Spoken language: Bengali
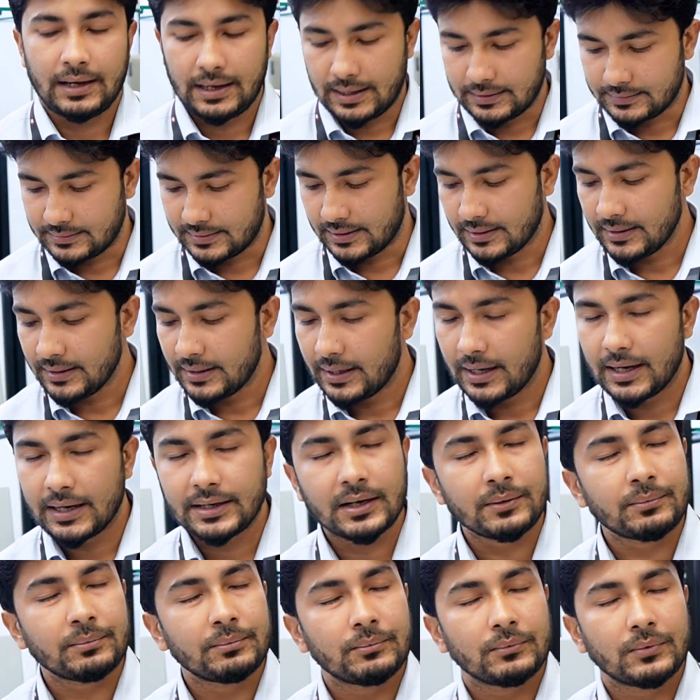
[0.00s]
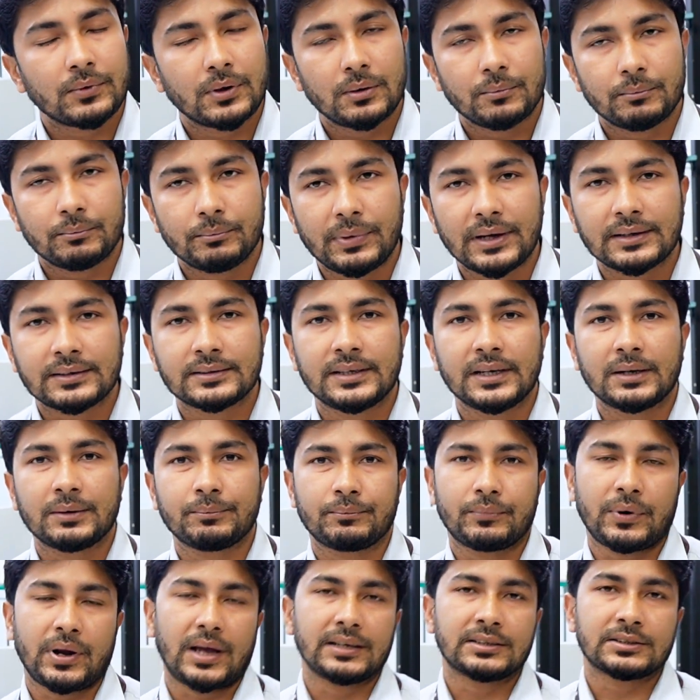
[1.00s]
এসআর এটার বেসিক
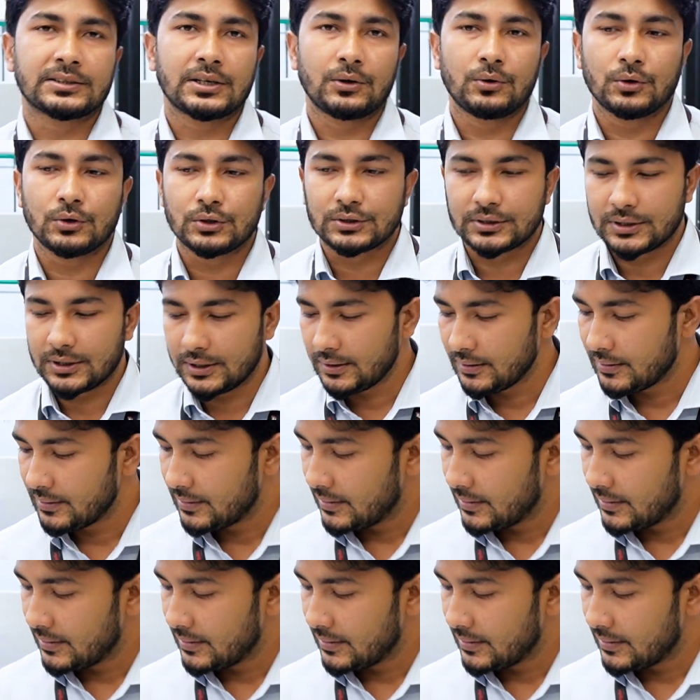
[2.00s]
প্রাইসটা হচ্ছে